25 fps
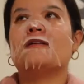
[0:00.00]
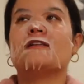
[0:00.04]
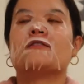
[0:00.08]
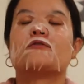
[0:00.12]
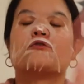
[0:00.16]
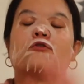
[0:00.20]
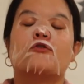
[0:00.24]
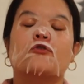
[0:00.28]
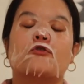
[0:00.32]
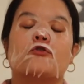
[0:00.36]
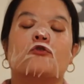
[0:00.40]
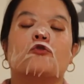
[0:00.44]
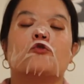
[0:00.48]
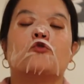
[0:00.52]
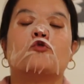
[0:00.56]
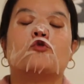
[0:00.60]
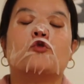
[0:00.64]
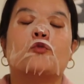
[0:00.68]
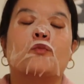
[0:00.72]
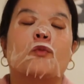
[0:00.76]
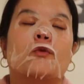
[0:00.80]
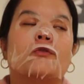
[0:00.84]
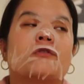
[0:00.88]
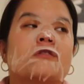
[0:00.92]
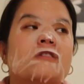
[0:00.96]
Parce que
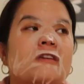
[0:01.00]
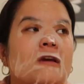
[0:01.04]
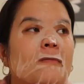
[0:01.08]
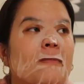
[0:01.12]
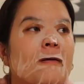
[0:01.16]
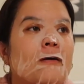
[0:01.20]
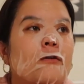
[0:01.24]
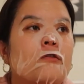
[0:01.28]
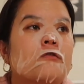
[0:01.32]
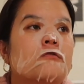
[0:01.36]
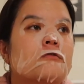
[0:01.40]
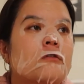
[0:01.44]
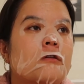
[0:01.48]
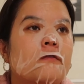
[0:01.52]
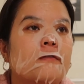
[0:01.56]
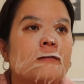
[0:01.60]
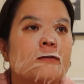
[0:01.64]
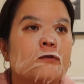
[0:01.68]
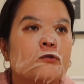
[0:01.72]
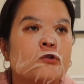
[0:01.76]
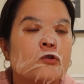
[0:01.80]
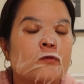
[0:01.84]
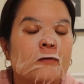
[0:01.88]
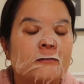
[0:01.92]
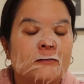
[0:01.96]
je pense qu'il n'y a pas une seule
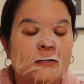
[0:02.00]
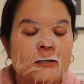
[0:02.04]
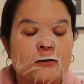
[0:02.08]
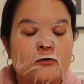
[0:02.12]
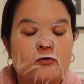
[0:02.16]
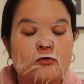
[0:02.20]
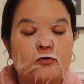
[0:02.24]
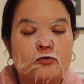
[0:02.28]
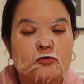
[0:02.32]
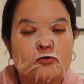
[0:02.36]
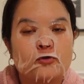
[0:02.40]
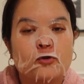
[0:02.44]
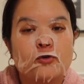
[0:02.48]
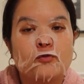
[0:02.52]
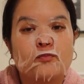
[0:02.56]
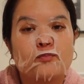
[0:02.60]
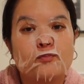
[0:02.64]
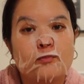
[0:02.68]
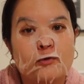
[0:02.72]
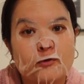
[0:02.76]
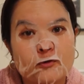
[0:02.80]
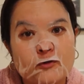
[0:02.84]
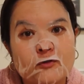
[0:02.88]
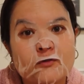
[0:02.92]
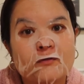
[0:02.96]
vidéo sur ma chaîne où je ne
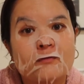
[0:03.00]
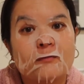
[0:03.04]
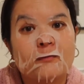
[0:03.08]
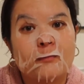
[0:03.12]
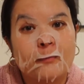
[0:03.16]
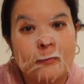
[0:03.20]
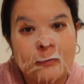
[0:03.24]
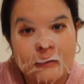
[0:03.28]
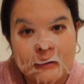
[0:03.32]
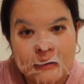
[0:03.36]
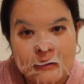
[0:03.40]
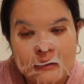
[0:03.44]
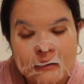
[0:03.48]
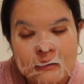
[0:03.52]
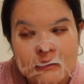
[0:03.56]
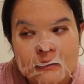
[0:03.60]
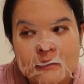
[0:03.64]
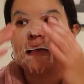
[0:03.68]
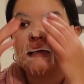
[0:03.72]
mange pas.